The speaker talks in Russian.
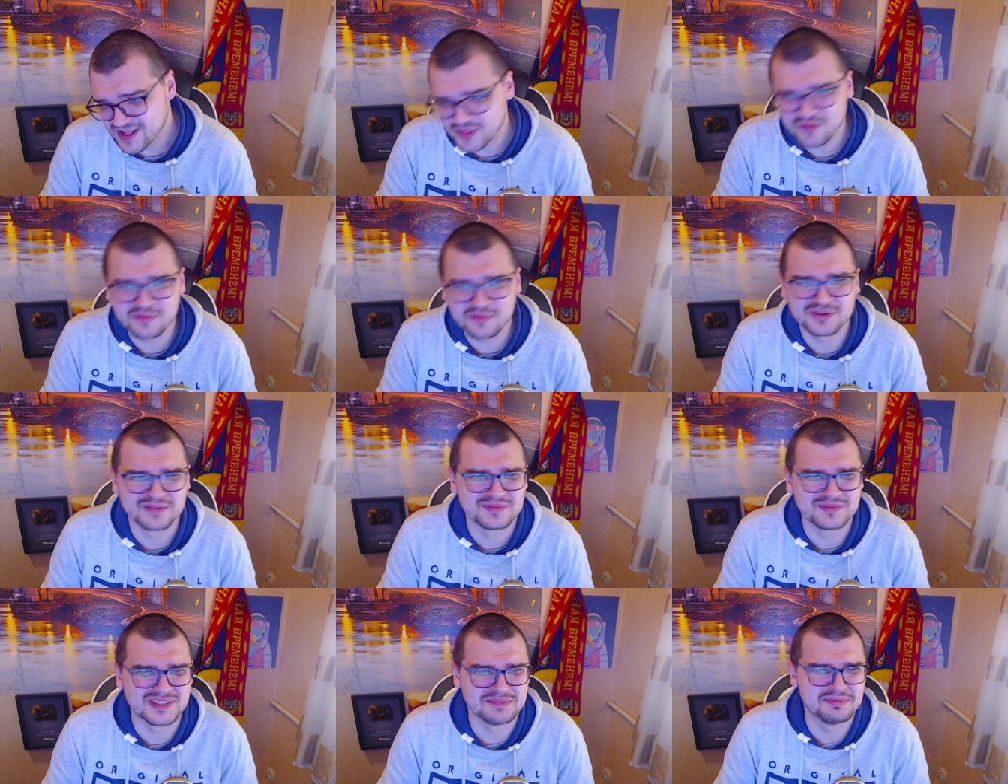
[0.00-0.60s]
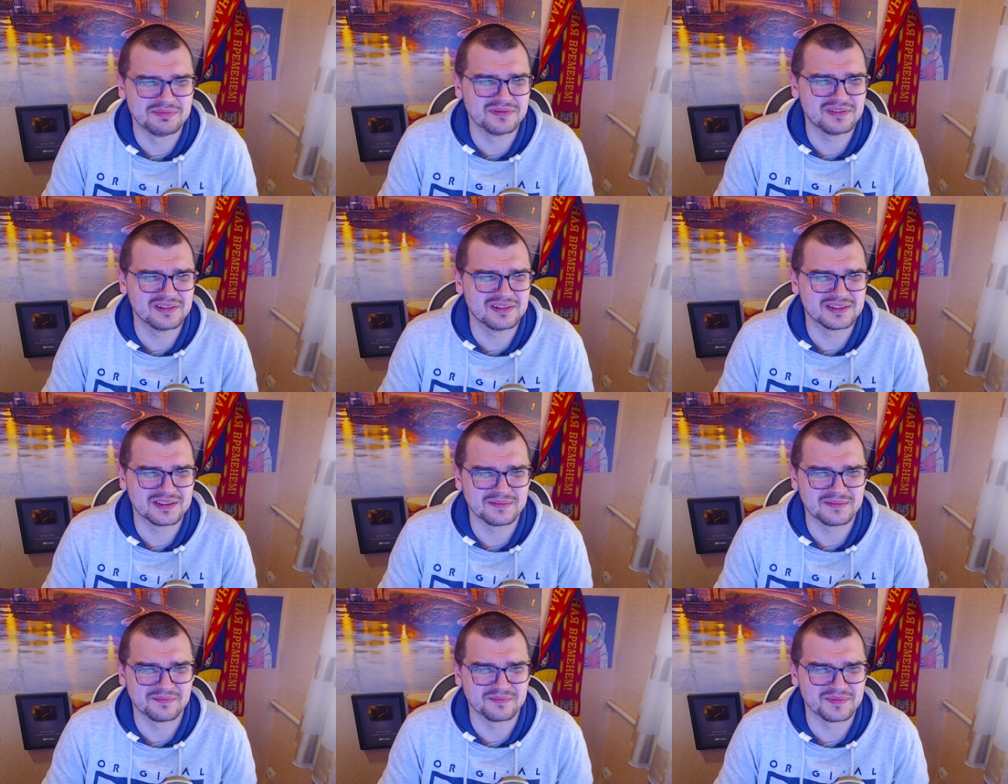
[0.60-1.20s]
ну, в общем, забивал
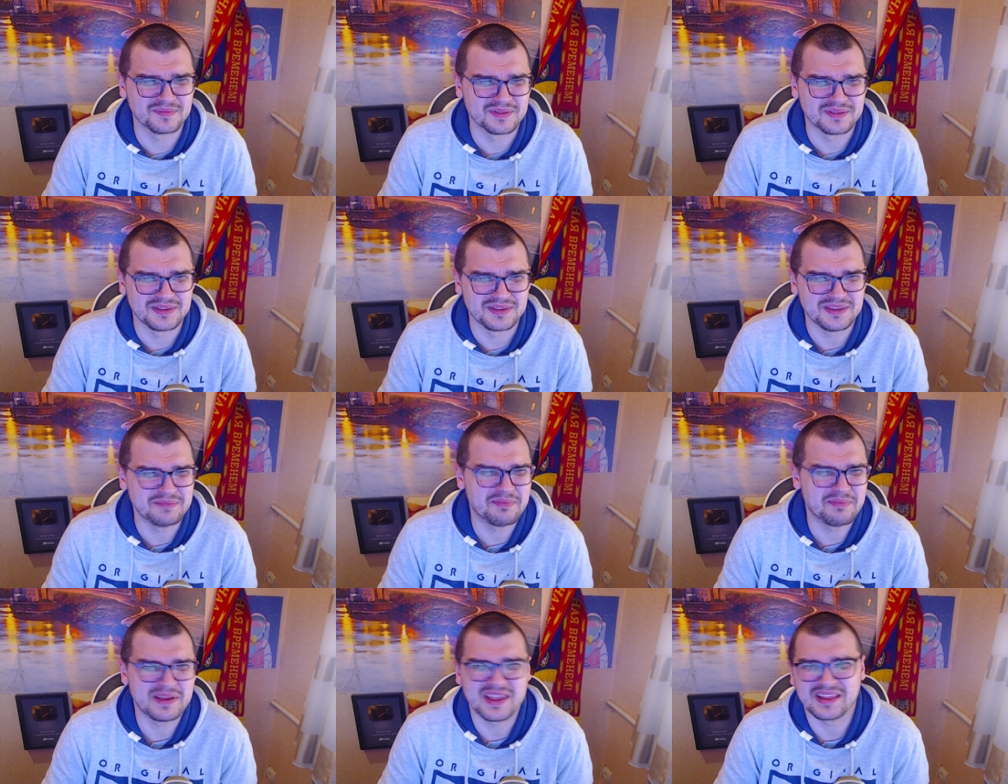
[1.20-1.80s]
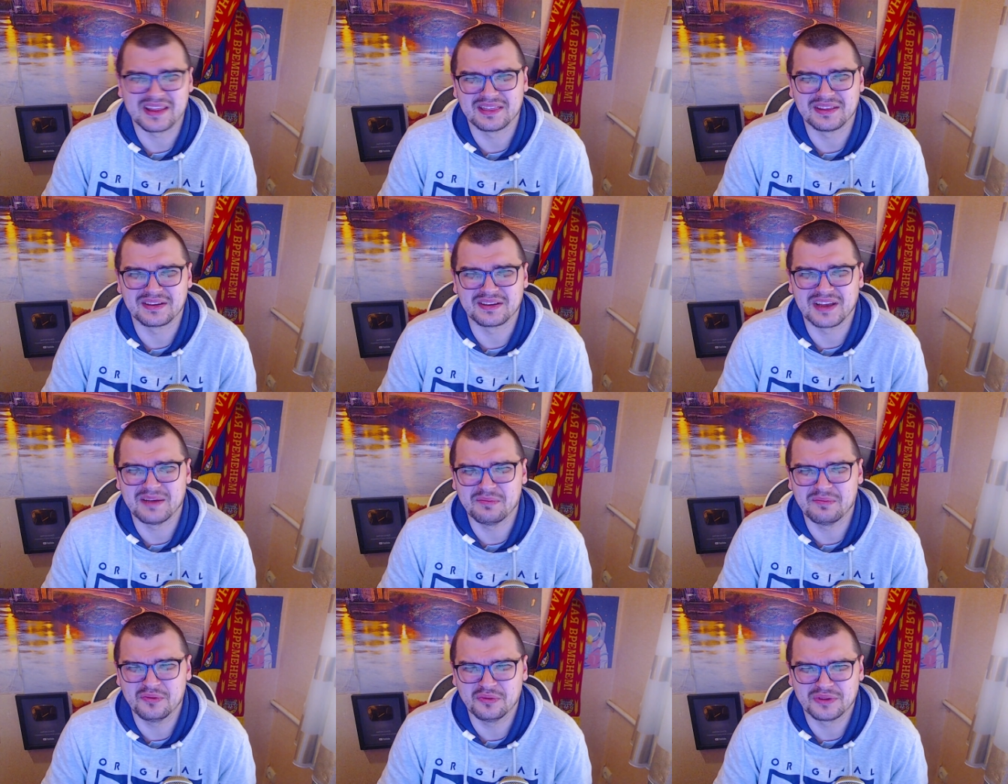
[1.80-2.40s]
там непонятно
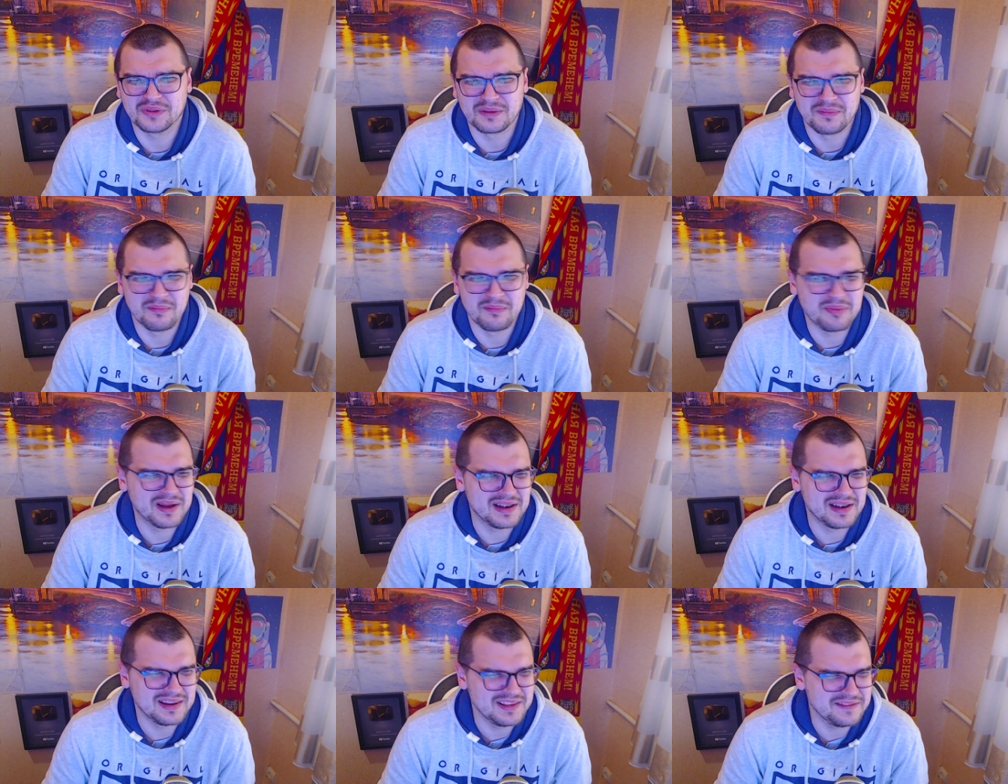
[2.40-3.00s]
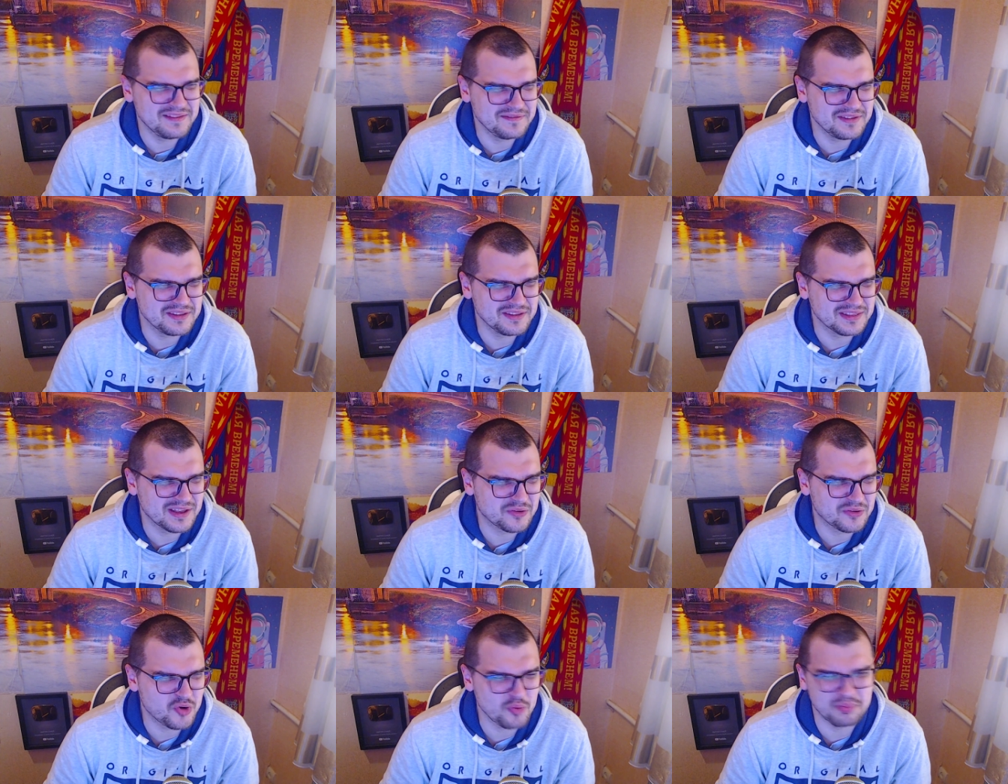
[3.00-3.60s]
кому. Там Боливии
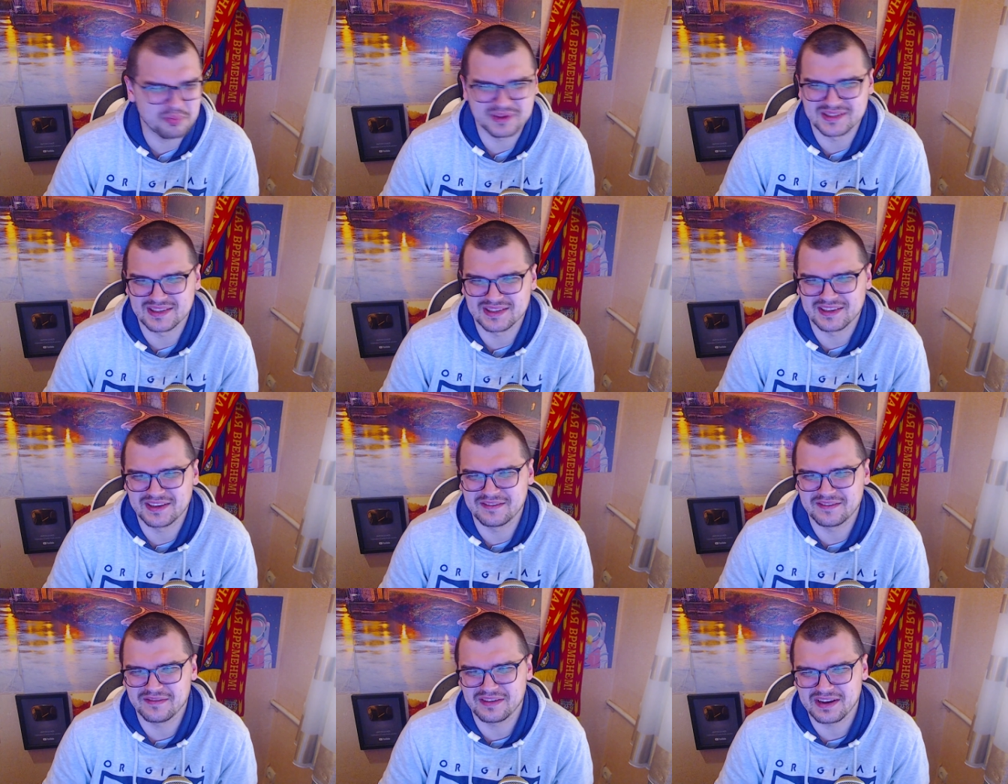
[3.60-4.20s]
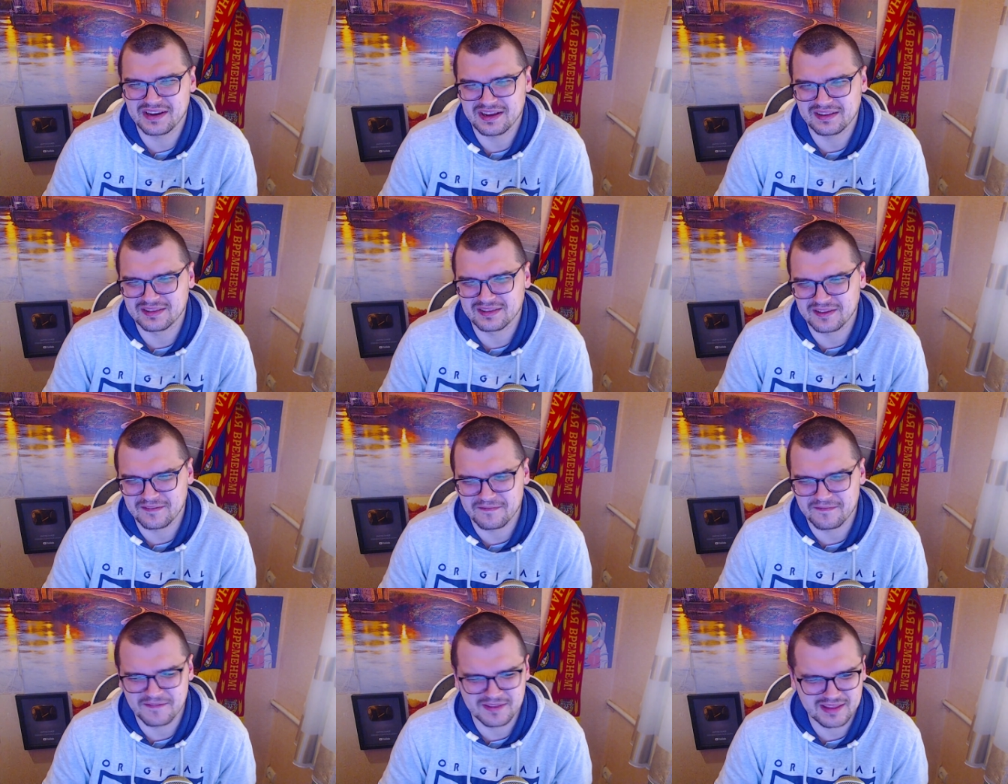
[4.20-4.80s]
на копе заковырял. Да,
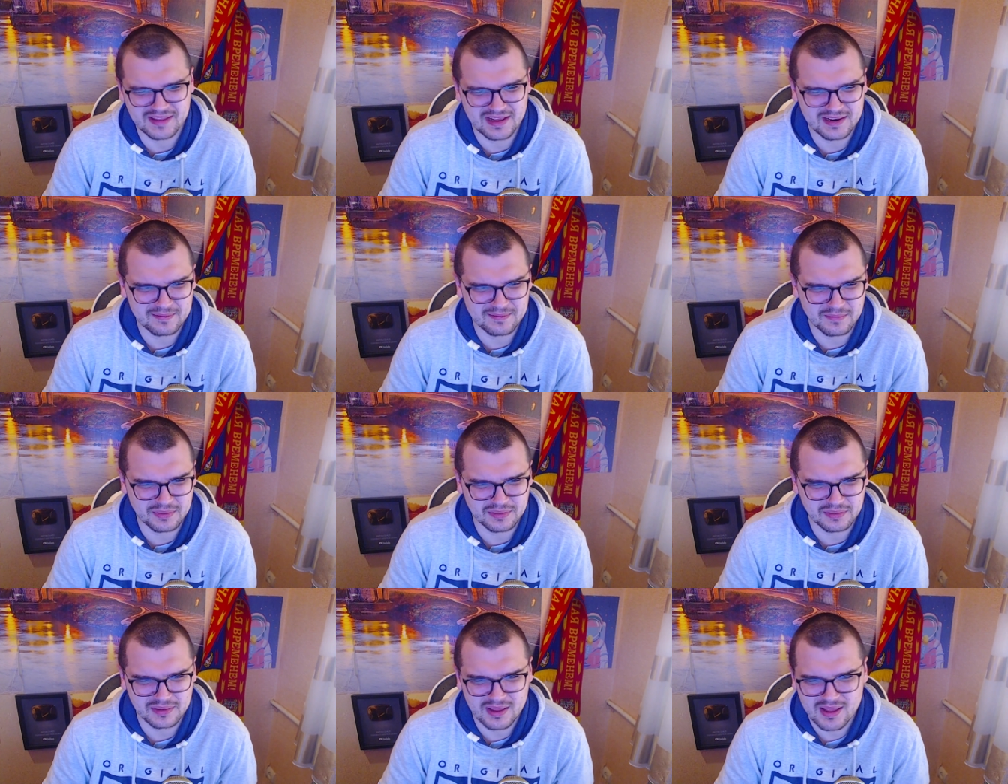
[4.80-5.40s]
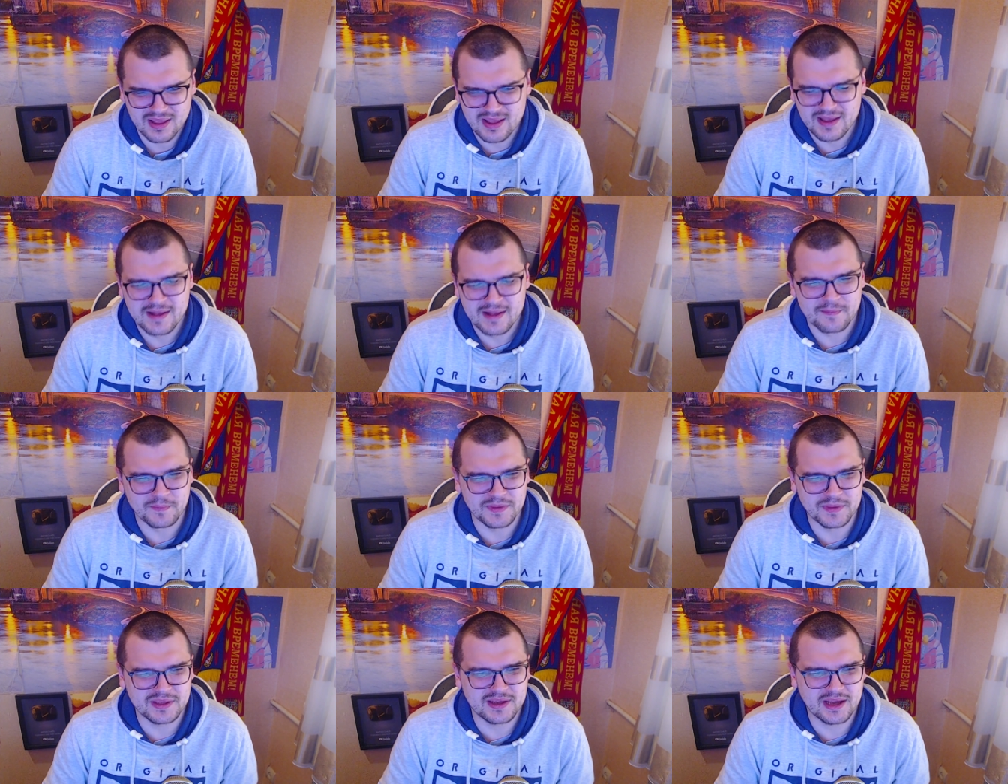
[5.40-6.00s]
в финале был
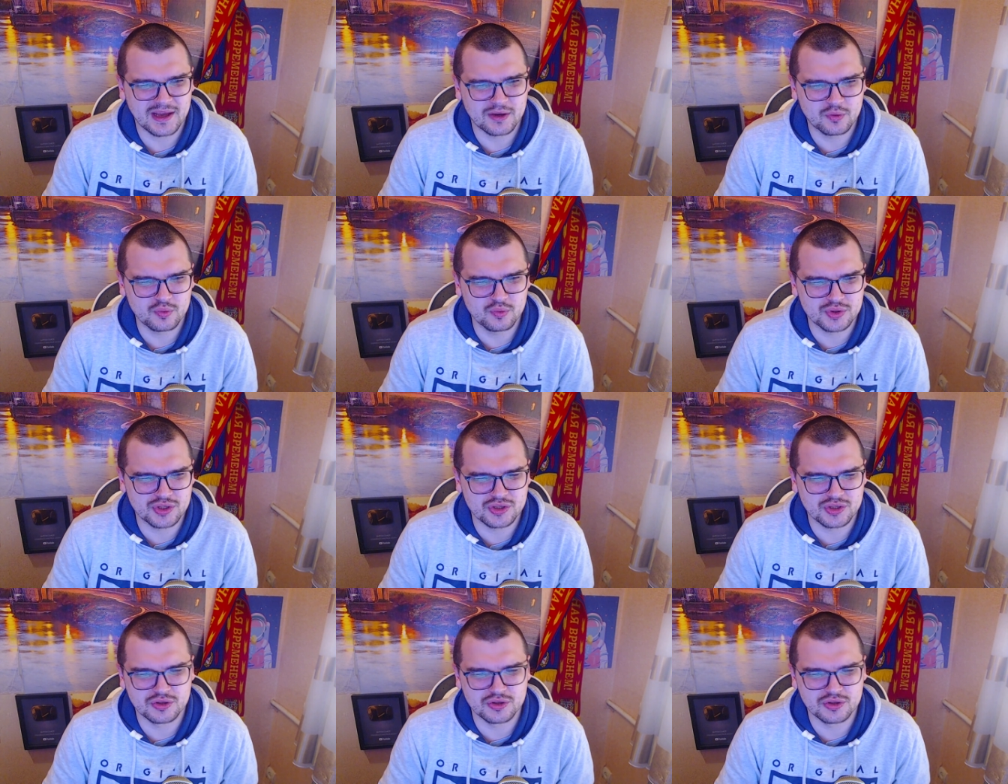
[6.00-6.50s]
никакущий.